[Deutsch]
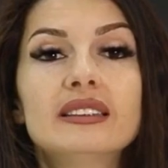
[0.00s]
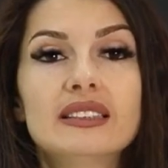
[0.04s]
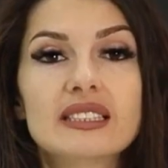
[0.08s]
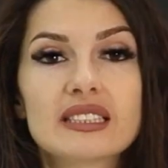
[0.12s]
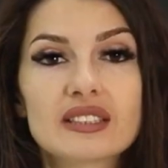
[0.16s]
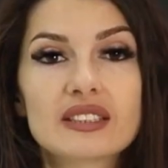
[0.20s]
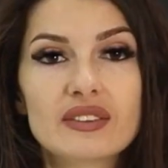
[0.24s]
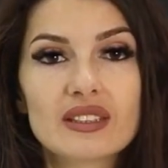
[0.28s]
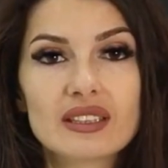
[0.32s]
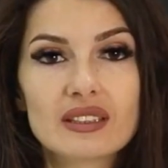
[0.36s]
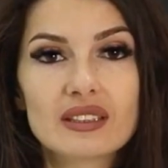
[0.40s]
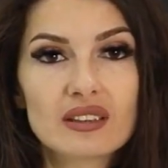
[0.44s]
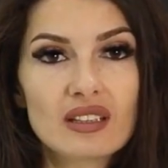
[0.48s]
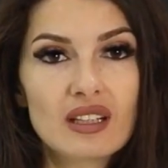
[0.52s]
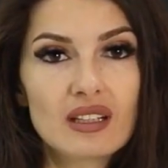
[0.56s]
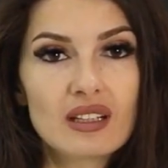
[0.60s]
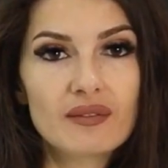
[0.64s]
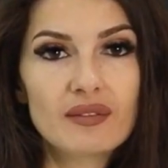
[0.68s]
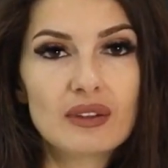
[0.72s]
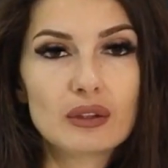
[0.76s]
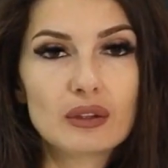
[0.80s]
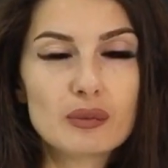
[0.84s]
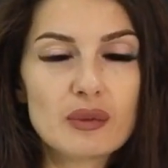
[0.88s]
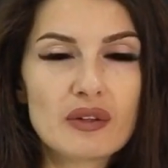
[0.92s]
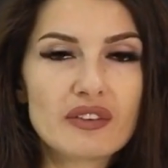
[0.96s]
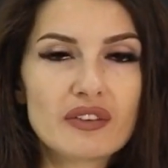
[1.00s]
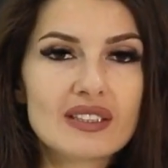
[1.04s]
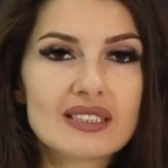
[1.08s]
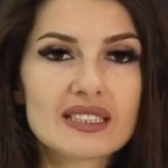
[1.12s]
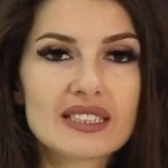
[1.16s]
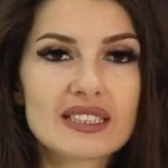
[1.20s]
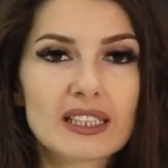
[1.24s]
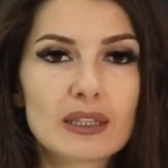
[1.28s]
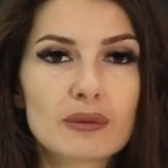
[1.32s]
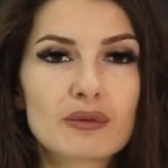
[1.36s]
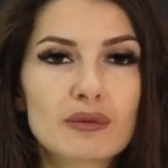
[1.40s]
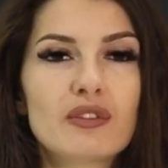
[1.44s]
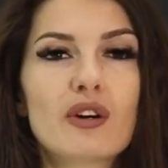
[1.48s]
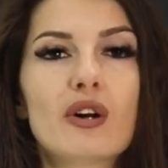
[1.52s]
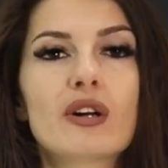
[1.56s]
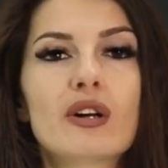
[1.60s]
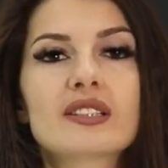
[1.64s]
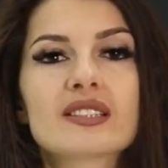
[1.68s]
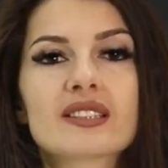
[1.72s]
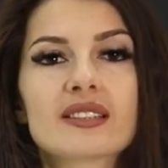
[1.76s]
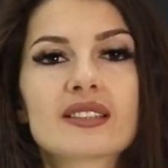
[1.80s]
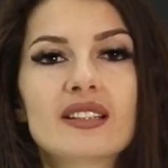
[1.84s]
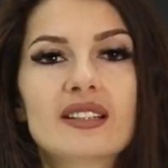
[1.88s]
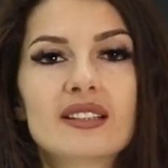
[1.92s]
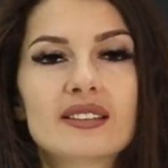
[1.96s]
Deswegen, wenn du mir auf Instagram
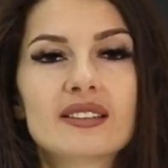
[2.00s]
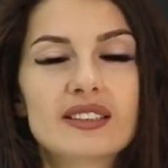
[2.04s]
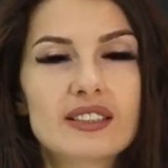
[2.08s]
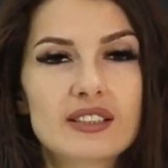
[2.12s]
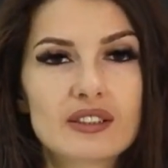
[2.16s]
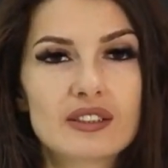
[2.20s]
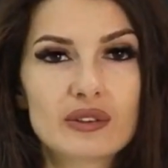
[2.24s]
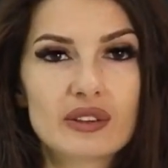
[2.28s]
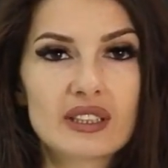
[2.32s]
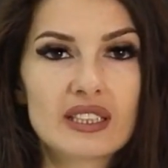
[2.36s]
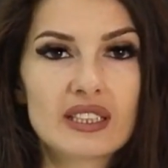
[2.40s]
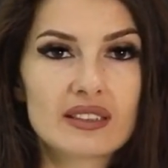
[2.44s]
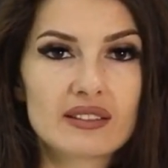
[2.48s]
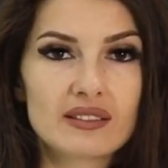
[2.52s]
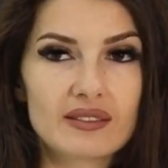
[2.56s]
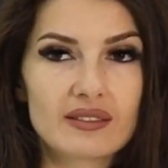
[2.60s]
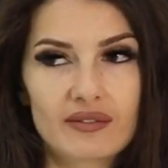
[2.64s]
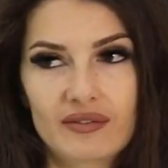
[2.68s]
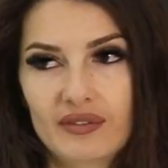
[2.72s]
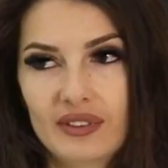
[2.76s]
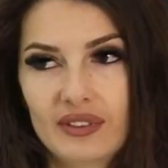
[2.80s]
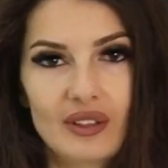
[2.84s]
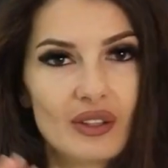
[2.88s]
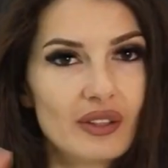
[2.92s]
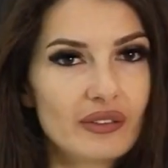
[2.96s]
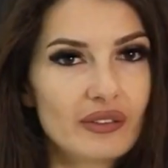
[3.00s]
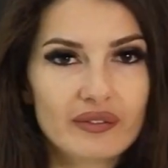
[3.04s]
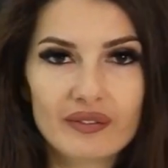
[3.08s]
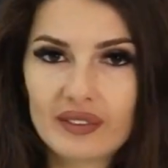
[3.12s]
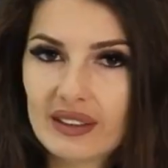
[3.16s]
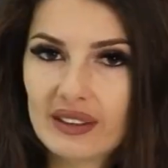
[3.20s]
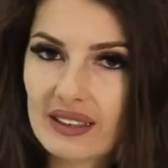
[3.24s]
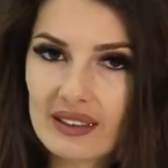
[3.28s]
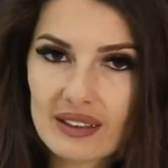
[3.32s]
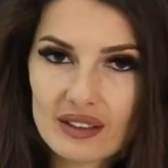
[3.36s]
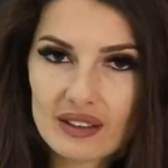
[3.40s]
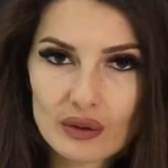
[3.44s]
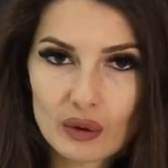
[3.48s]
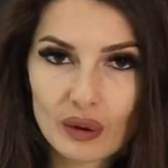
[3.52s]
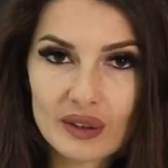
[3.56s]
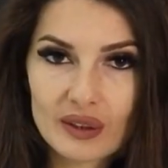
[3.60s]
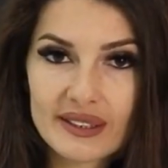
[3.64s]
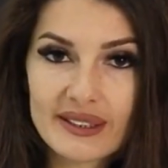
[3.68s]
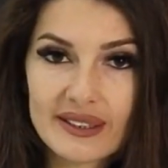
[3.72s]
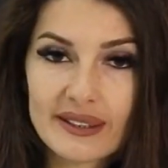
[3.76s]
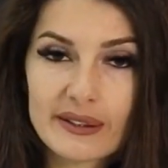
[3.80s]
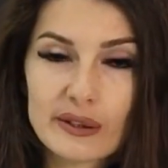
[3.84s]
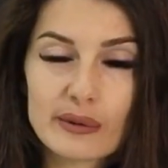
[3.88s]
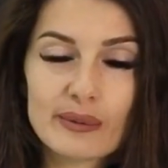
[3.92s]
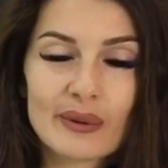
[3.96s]
folgst, siehst du das, wie, wie toll
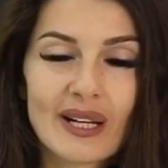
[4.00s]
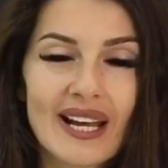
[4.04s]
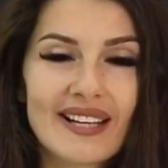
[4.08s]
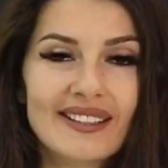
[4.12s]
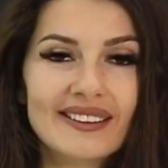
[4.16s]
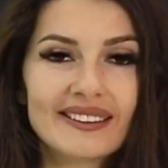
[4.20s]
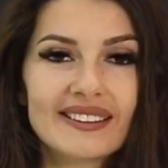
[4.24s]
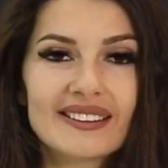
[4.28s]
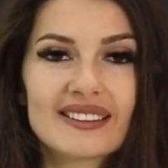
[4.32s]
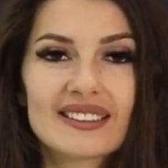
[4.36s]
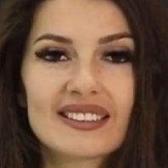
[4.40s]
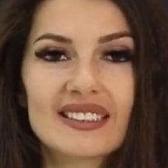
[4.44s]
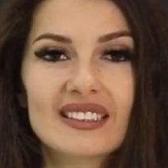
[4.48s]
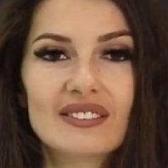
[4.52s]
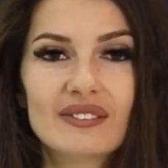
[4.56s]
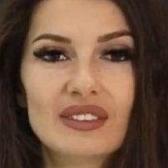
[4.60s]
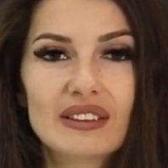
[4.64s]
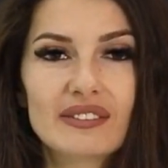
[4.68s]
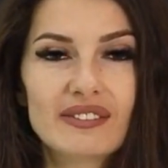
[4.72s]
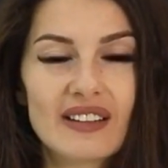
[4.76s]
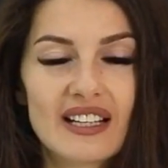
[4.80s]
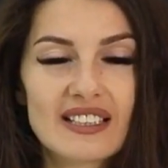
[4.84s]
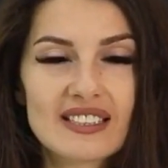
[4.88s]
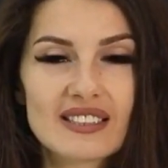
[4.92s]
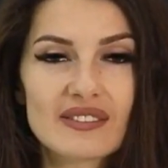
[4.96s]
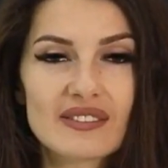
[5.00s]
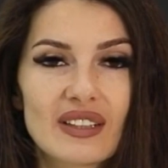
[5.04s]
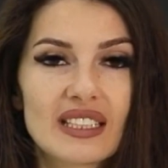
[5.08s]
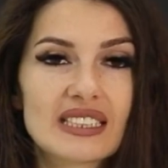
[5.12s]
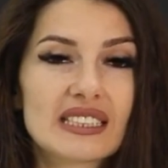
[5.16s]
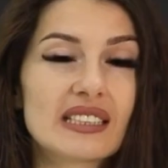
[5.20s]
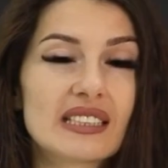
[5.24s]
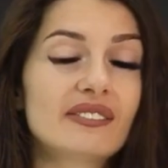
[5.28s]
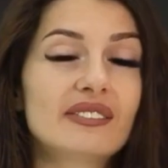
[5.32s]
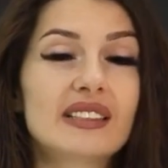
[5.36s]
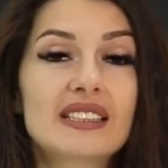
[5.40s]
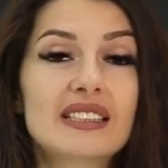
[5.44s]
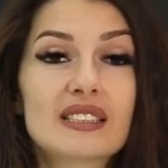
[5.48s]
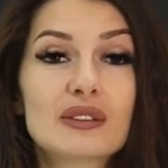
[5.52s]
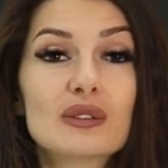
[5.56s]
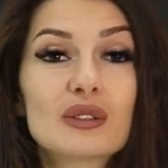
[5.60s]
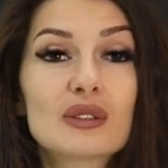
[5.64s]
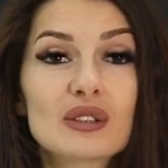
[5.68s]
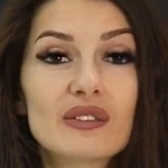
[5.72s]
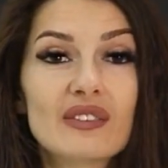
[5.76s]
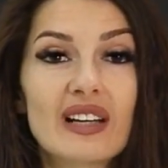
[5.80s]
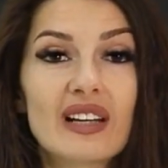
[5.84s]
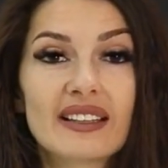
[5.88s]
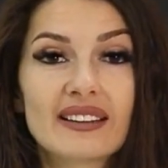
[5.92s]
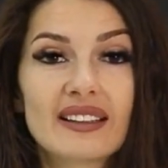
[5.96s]
die zum Reinigen sind, wie wasserfest
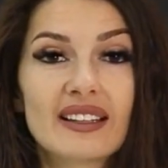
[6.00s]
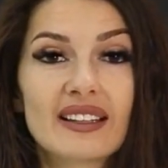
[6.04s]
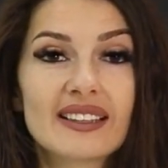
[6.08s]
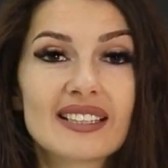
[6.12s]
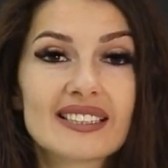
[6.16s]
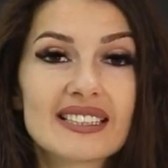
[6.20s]
und so weiter.